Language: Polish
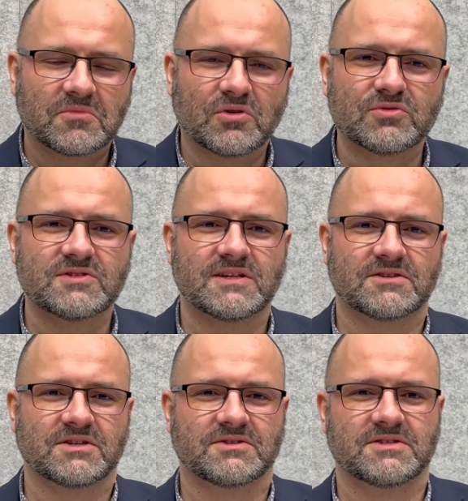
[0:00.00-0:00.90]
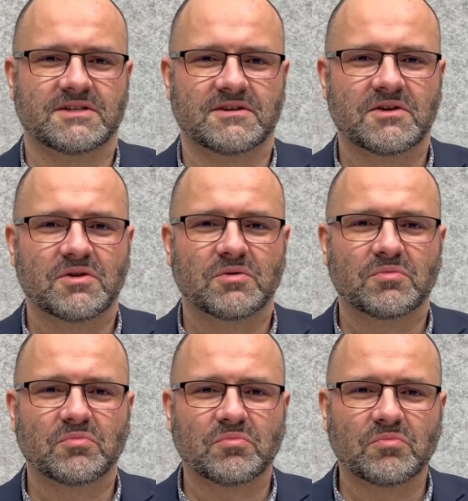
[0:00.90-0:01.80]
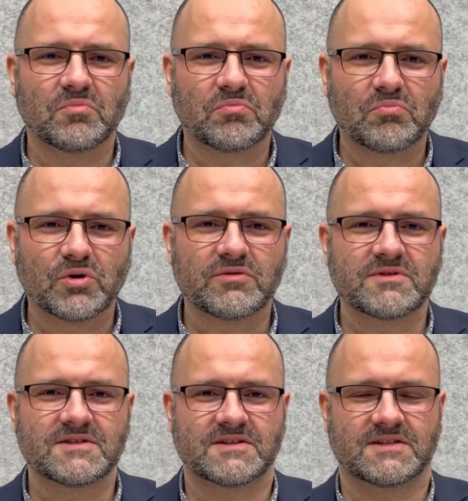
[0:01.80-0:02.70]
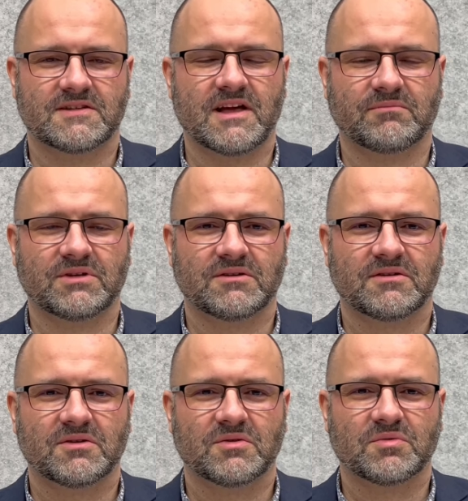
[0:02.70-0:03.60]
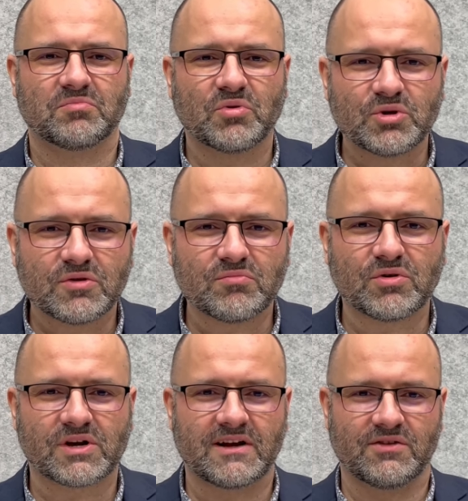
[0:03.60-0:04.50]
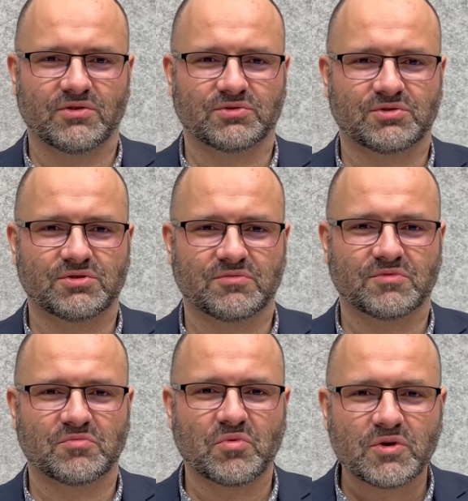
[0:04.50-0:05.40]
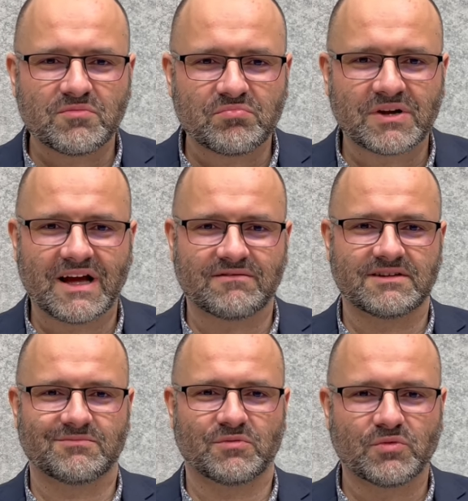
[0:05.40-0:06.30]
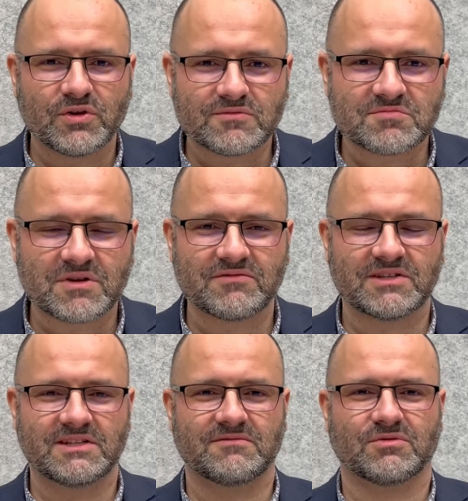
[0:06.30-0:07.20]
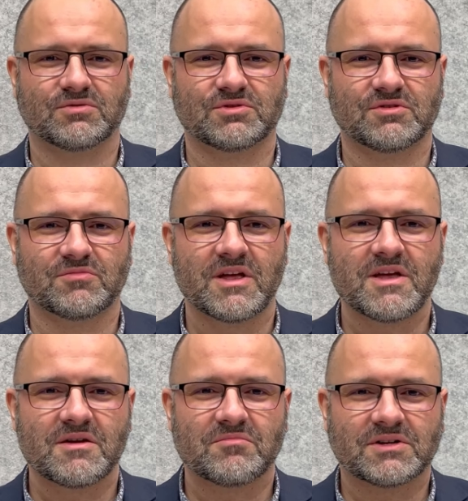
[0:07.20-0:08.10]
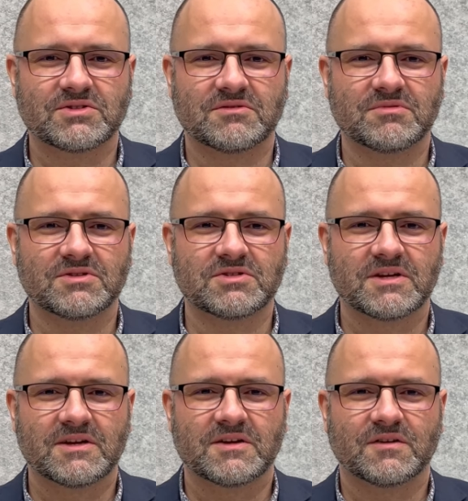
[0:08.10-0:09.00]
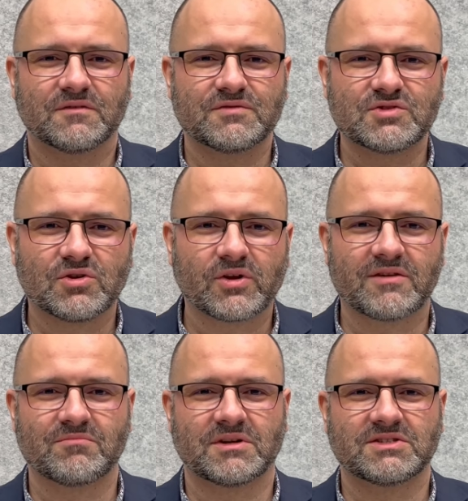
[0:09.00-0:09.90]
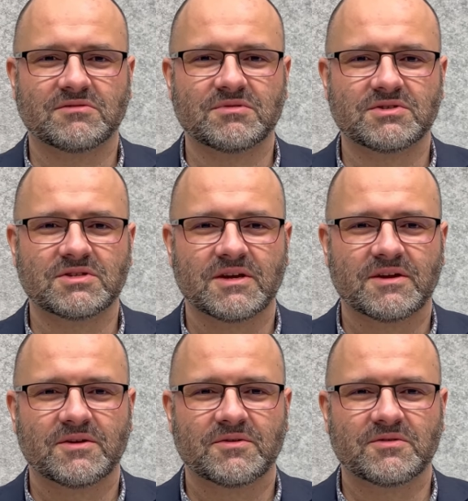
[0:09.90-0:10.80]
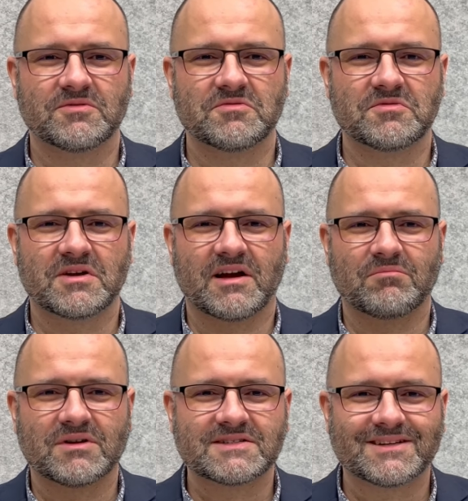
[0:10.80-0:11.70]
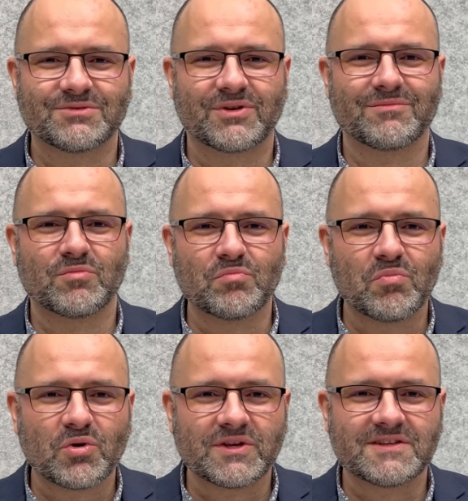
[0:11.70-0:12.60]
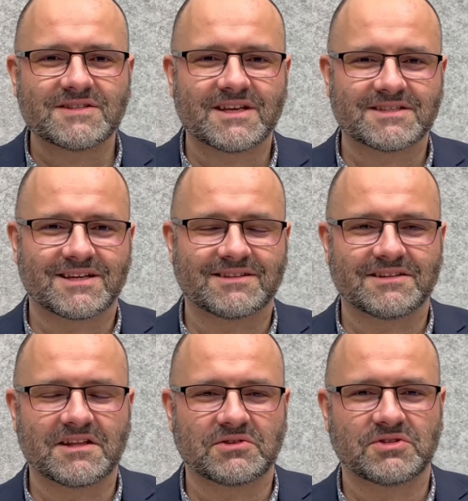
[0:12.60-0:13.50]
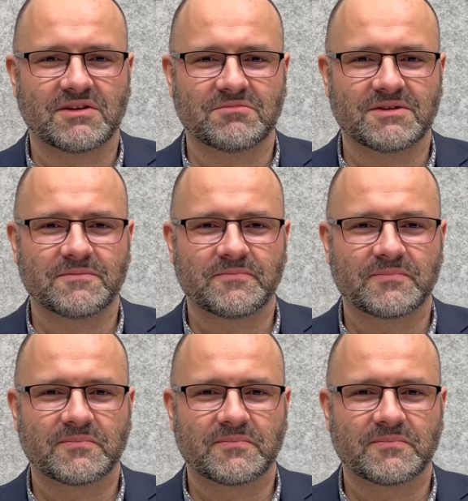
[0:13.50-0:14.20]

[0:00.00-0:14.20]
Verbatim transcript: odznaczać się moimi zasadami, moją moralnością, moim prawem, moją sprawiedliwością. Macie być wzorem, macie być y, ambasadorem moich zasad na ziemi.